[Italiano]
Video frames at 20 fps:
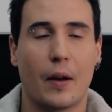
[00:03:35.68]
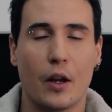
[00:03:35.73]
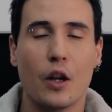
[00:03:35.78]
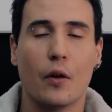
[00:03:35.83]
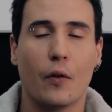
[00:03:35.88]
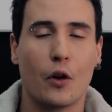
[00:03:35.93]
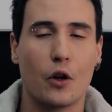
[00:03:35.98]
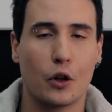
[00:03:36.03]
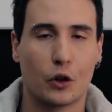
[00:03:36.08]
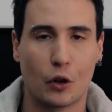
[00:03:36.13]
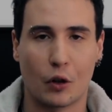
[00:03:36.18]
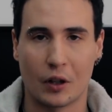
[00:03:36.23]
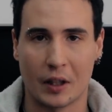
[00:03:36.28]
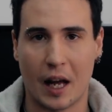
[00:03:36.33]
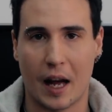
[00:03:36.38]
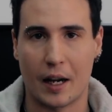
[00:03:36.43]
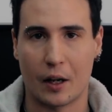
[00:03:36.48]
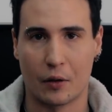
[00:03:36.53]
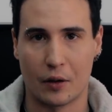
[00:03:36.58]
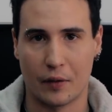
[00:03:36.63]
Io voglio
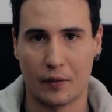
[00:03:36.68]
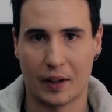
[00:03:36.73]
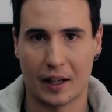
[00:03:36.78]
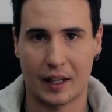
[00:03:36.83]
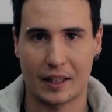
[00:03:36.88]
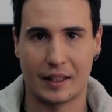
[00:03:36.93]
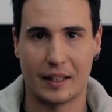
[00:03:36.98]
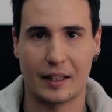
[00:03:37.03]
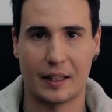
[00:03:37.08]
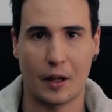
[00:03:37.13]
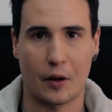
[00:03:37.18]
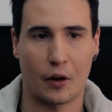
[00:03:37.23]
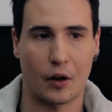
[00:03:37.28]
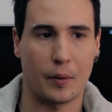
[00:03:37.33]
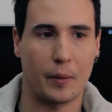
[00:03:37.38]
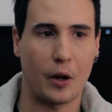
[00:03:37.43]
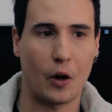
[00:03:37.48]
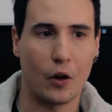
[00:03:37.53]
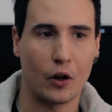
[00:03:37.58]
tornare con i fancazzisti anonimi.